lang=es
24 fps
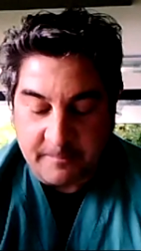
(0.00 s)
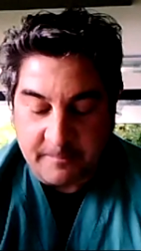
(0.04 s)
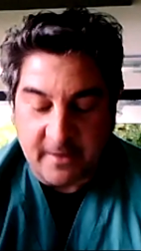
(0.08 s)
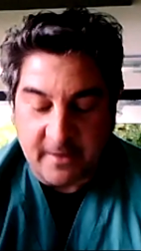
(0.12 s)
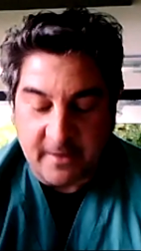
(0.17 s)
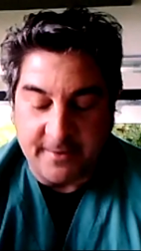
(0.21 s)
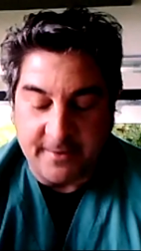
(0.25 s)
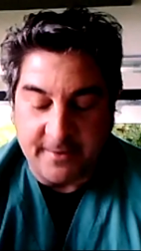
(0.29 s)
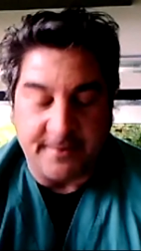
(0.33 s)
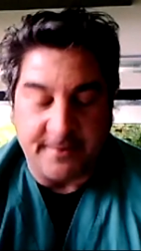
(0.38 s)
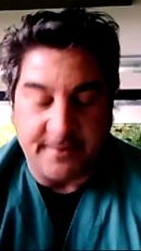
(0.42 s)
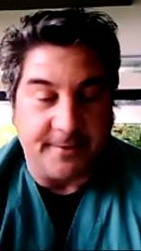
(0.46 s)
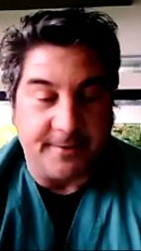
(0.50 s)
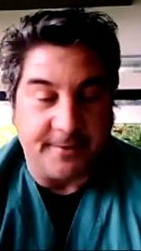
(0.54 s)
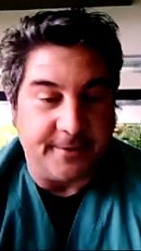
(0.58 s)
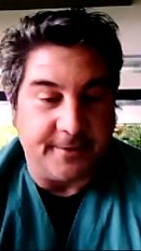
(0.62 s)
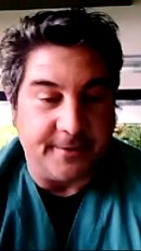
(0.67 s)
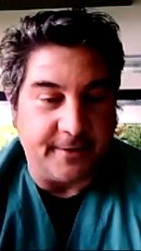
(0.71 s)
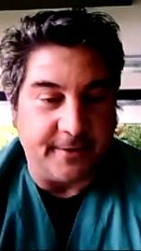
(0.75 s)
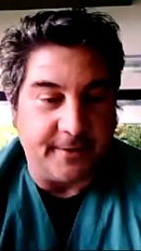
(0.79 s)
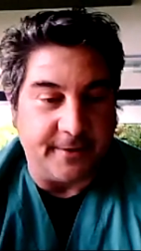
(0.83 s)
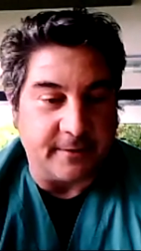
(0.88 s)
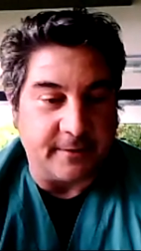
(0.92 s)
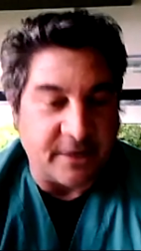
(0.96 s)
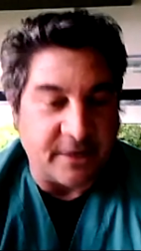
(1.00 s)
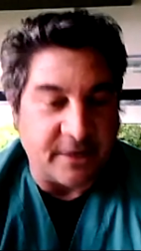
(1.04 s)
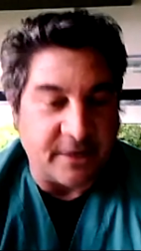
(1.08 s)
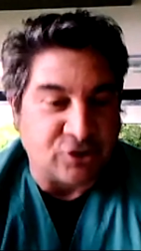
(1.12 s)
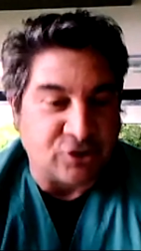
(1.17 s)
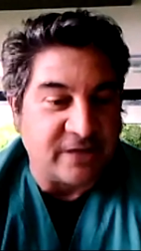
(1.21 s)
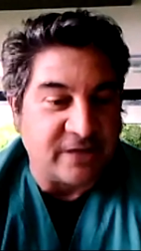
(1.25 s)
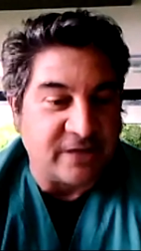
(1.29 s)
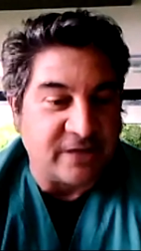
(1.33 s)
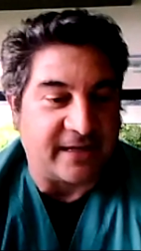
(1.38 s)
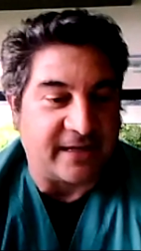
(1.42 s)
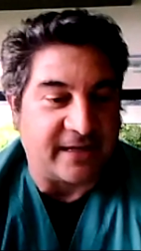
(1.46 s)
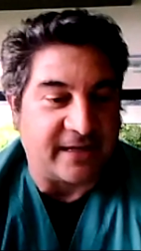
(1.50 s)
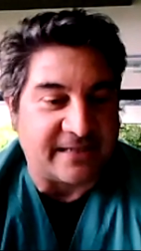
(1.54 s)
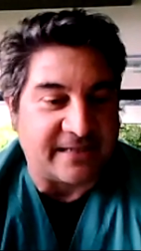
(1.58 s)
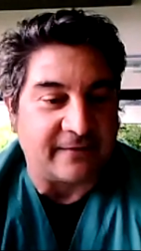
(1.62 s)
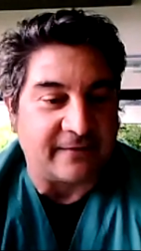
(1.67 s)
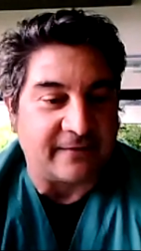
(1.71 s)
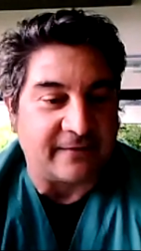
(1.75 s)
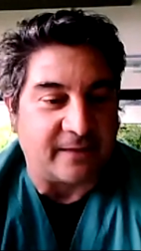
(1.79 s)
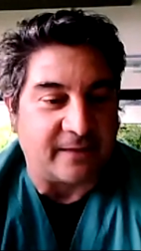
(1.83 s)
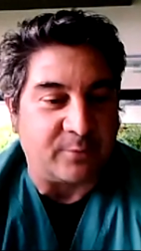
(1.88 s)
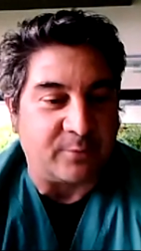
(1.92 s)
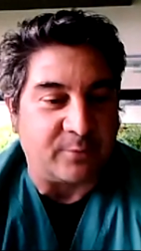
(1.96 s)
eh, eso es
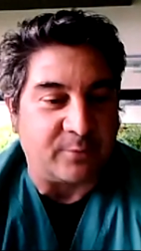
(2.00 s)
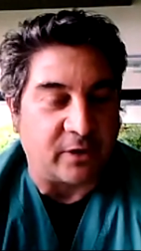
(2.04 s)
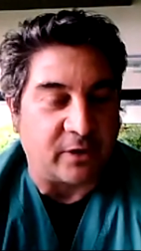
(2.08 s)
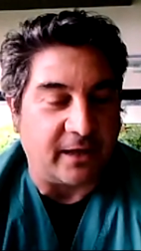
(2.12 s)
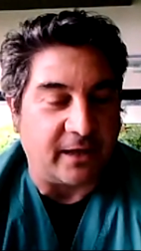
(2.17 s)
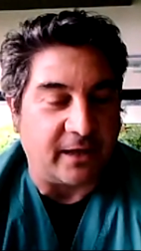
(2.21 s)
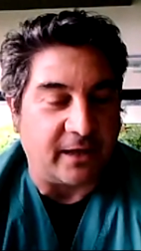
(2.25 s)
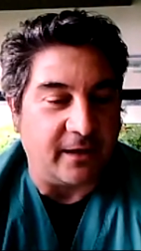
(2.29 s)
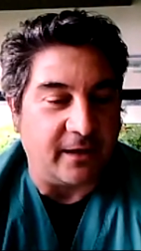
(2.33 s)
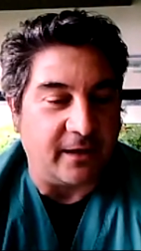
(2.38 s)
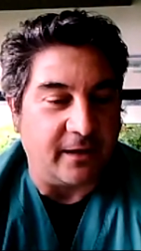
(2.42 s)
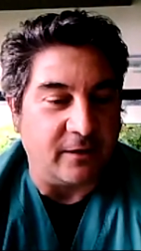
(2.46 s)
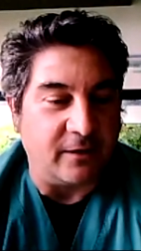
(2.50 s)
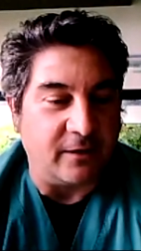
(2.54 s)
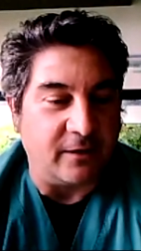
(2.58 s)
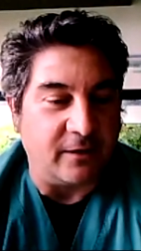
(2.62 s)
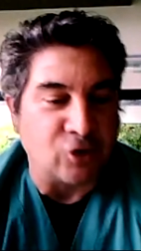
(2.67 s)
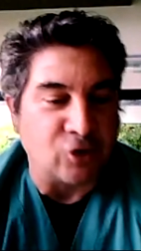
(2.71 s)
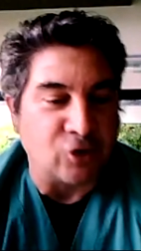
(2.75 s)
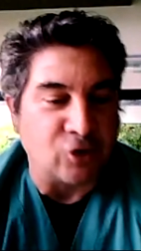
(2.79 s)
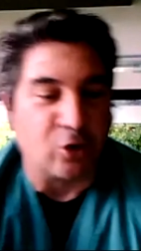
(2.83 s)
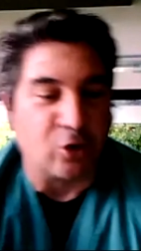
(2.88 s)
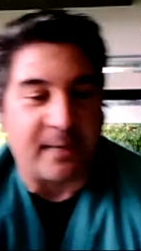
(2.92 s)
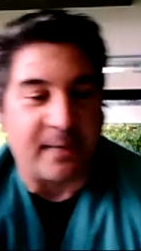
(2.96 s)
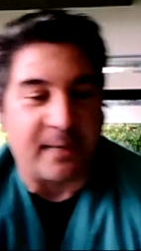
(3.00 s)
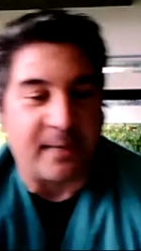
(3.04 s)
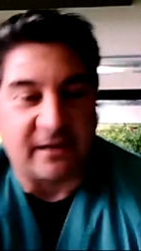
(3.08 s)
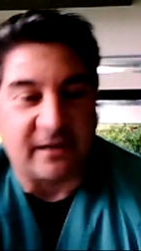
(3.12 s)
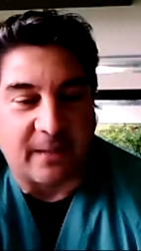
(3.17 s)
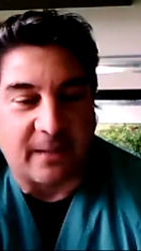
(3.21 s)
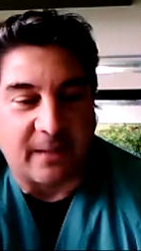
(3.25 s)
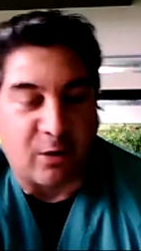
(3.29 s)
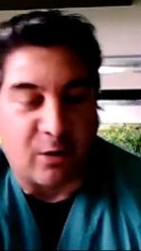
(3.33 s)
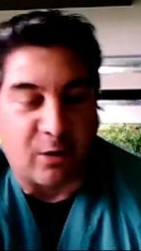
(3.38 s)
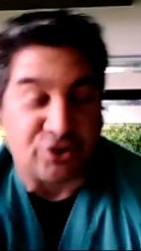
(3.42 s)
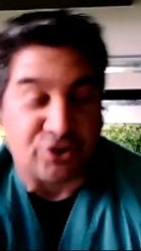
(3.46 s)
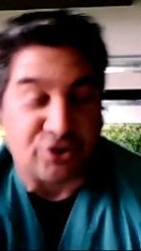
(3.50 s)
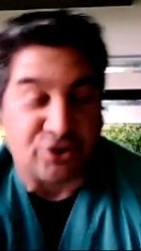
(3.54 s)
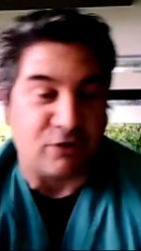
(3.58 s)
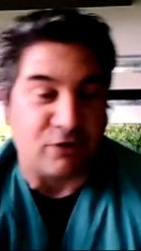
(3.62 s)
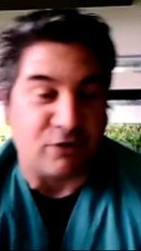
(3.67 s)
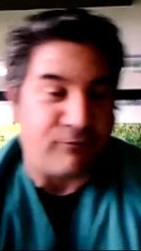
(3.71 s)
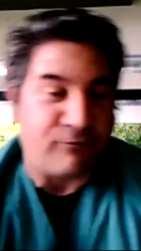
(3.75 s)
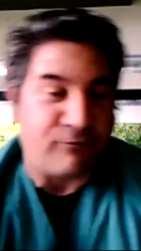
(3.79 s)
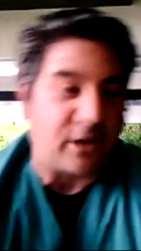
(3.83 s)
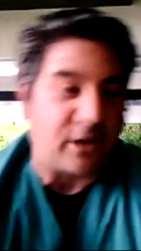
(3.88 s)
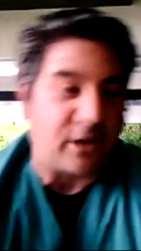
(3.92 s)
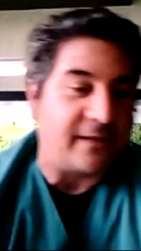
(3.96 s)
interesante porque no solo para el trabajo, sino
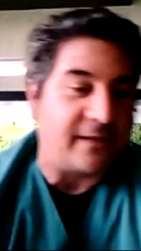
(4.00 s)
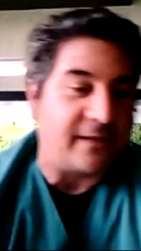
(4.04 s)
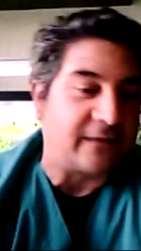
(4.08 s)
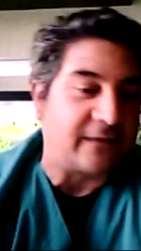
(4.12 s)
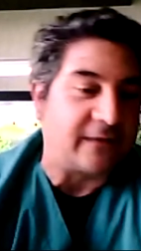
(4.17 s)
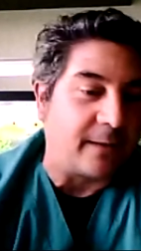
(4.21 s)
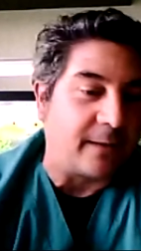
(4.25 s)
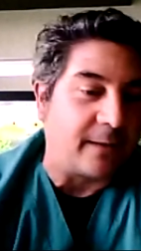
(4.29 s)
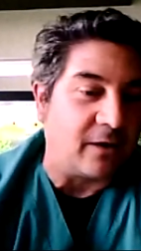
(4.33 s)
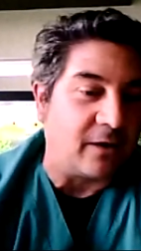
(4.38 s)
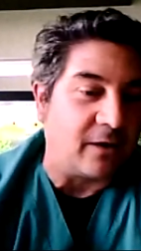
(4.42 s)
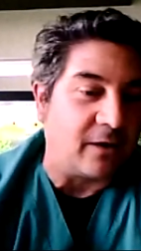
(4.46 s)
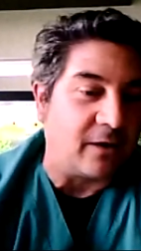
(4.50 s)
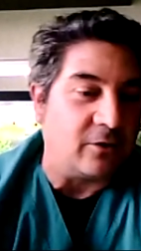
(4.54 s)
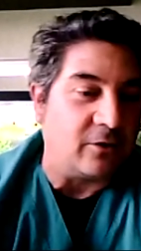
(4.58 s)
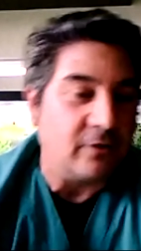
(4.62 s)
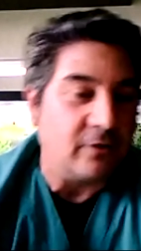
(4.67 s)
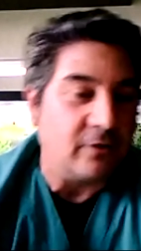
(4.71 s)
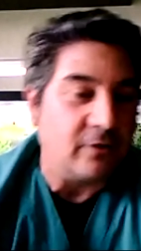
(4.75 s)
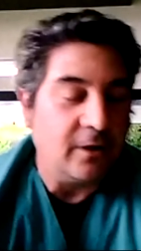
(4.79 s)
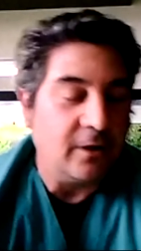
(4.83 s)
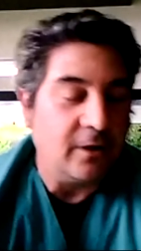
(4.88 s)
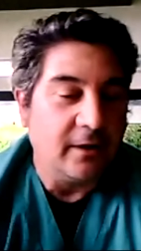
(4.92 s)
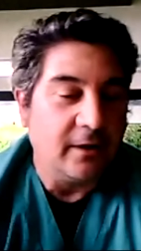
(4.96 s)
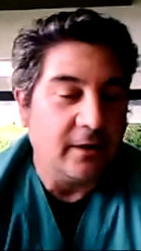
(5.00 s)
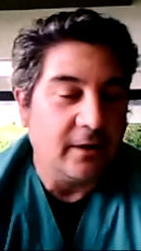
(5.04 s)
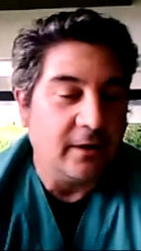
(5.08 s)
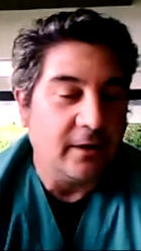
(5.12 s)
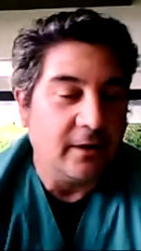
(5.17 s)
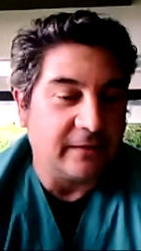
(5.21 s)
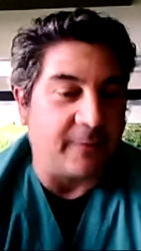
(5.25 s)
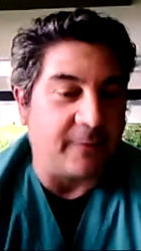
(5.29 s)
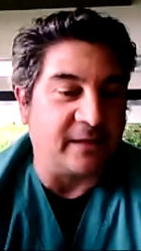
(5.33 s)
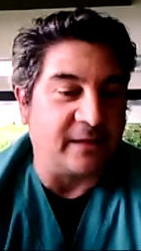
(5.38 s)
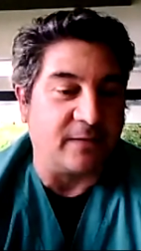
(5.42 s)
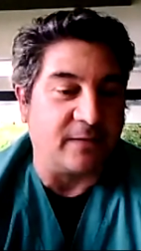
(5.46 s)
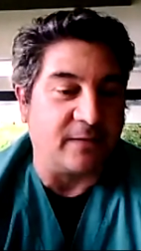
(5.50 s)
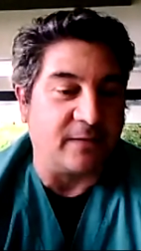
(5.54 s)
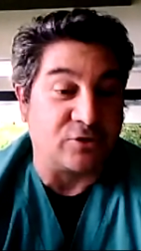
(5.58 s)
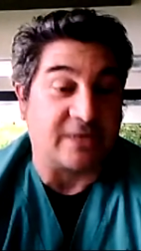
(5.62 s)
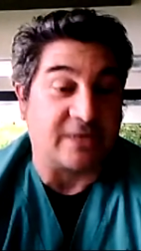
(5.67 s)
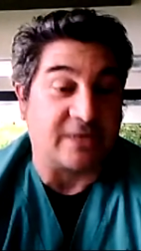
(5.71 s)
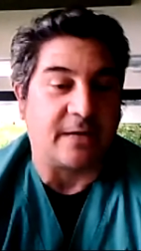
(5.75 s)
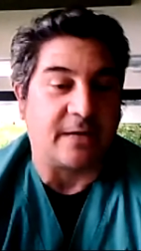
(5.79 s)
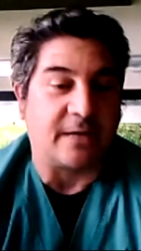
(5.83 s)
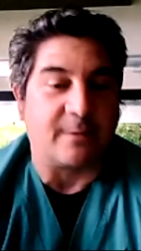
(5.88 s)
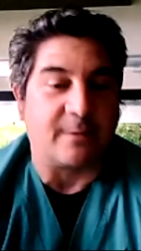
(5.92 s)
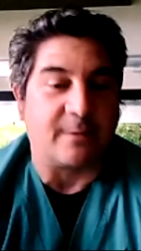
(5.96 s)
fuera del trabajo, también tenemos
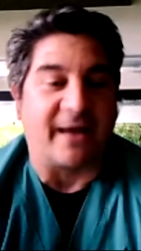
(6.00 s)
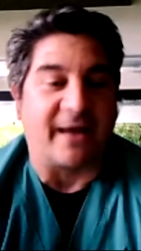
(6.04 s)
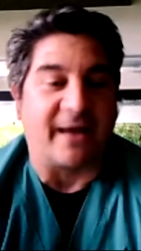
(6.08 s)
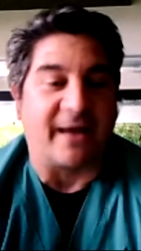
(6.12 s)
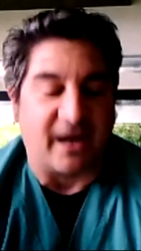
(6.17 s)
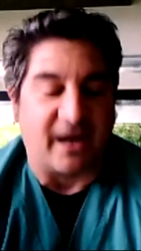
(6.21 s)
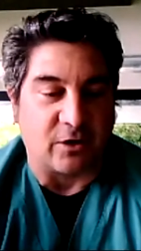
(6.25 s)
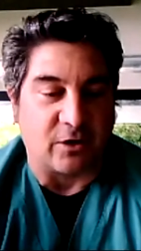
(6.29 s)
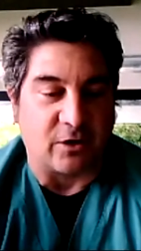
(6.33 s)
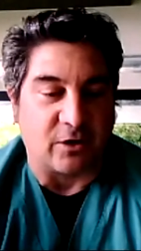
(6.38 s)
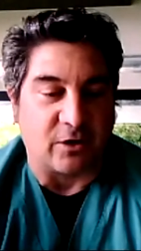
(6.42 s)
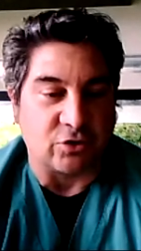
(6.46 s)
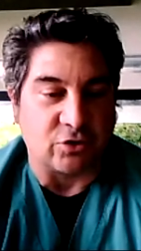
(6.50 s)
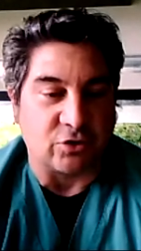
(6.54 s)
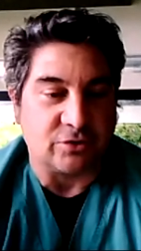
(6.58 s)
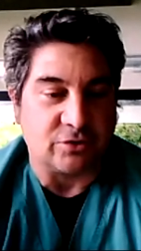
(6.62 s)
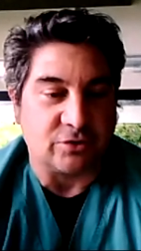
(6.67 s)
que saber manejarnos.